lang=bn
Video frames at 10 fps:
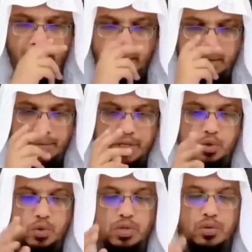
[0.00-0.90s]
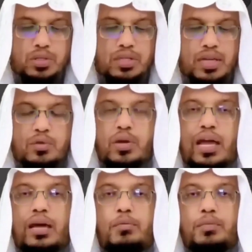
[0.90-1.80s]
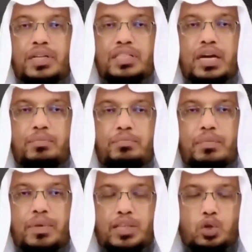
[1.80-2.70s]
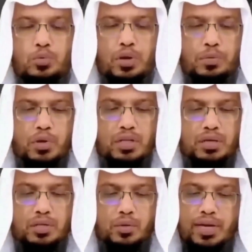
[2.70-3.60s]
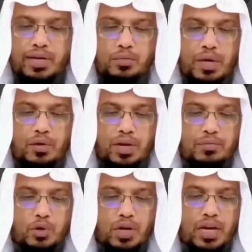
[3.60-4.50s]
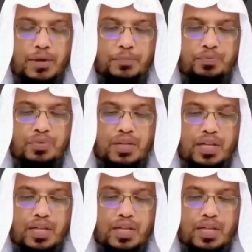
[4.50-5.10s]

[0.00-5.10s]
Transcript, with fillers: তবে হ্যাঁ এবাদত করতে করতে তার কোনো আলামত বা ছাপ ব্যক্তির উপরে পড়ে যাওয়া এটা তো ভালো আলহামদুলিল্লাহ